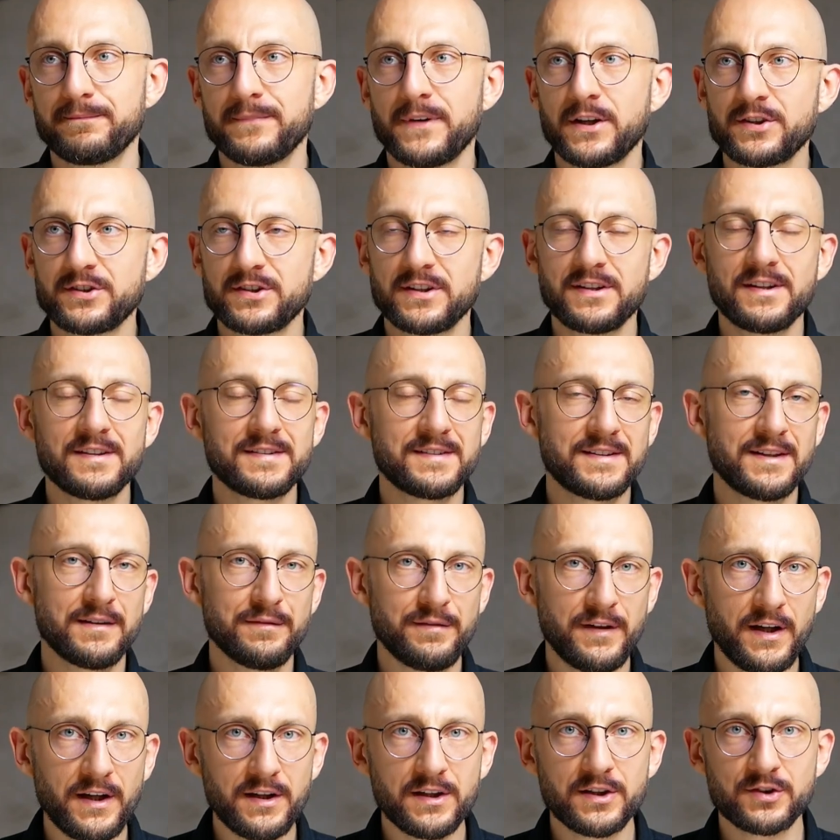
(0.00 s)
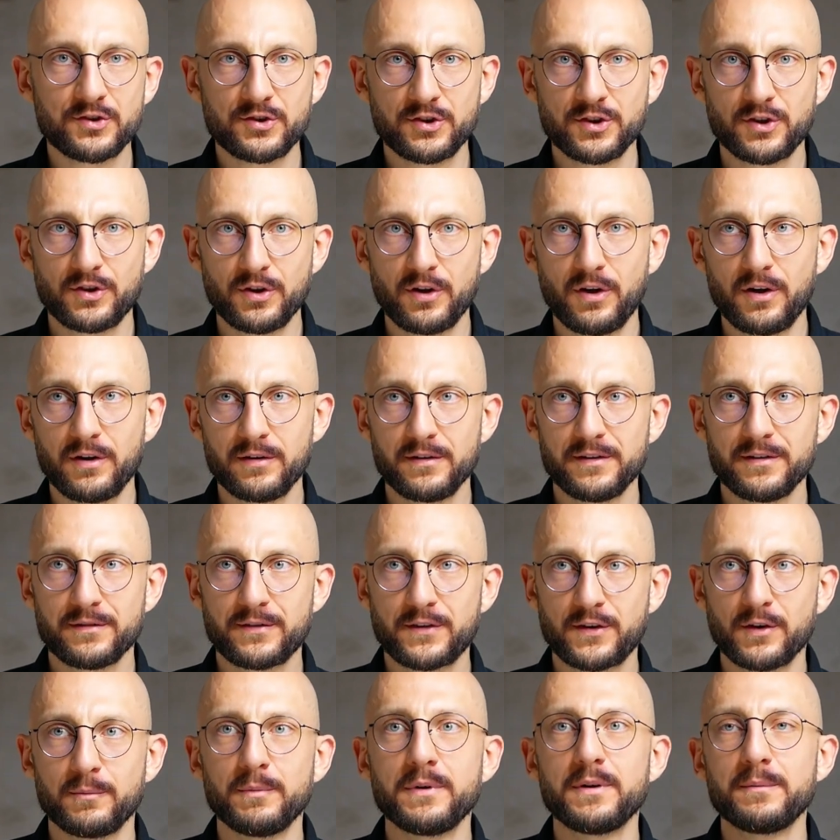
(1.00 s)
Nasze nastawienie, czy to,
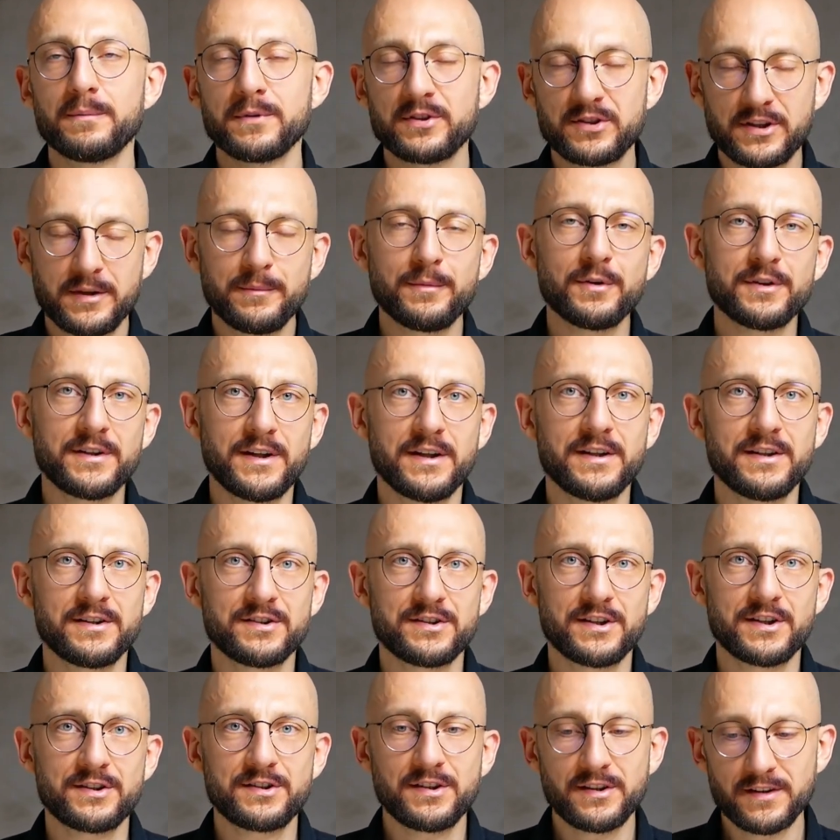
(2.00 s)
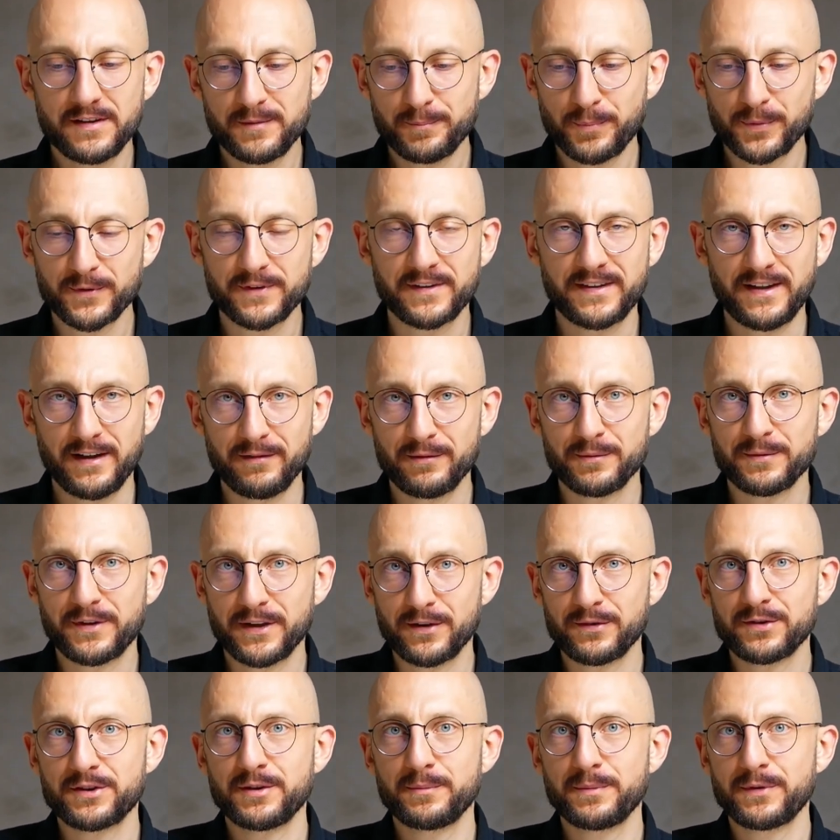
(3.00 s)
co my myślimy o danej rzeczy, jest podstawą
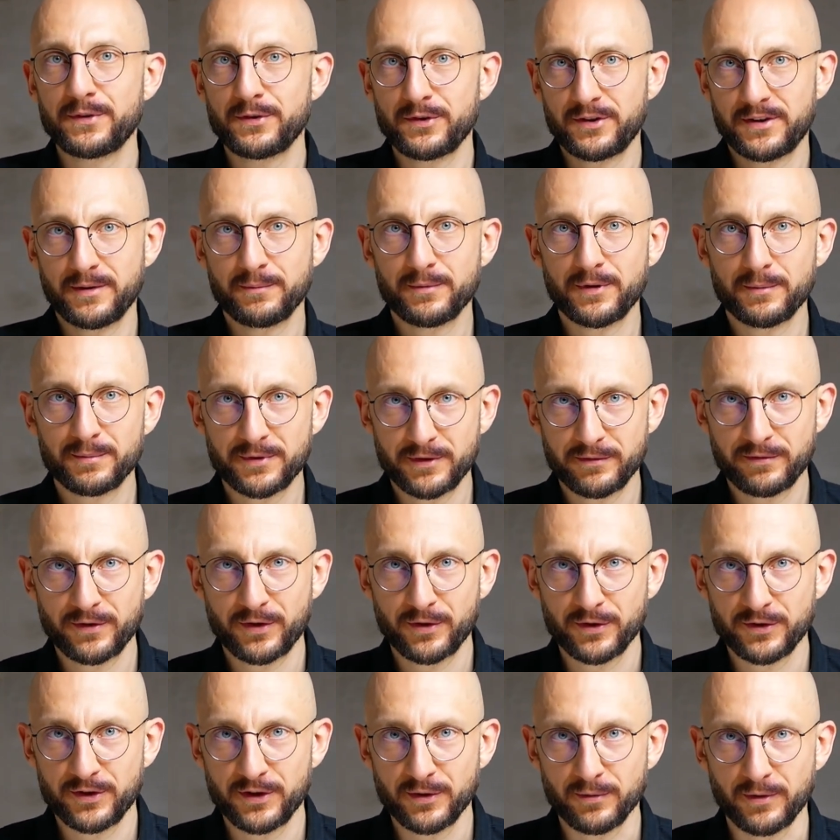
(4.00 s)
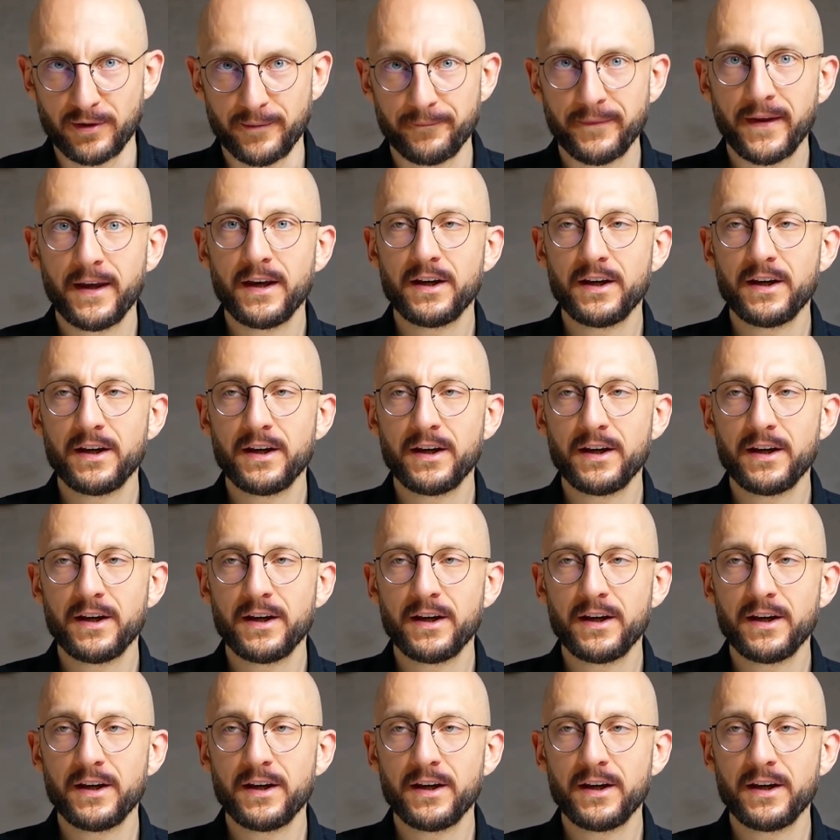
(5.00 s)
tego, żeby coś nam dobrze wychodziło.